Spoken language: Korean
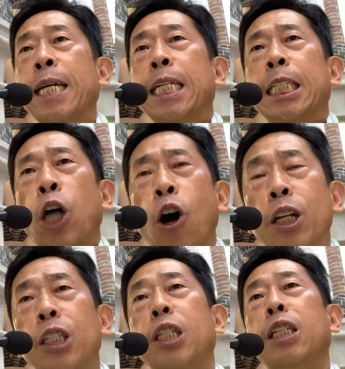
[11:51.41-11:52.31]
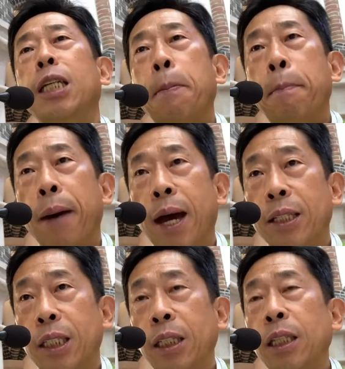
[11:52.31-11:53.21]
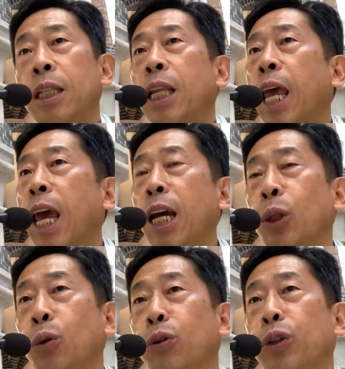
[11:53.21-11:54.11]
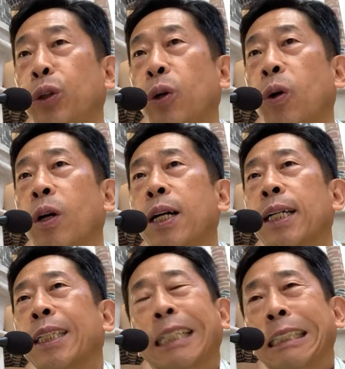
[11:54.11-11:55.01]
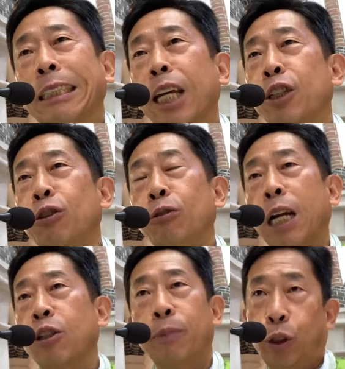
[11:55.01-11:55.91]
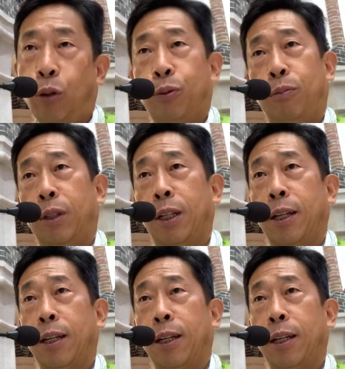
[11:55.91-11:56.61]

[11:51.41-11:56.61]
정신이 빠진 행동은요 극단적으로 할 수밖에 없습니다.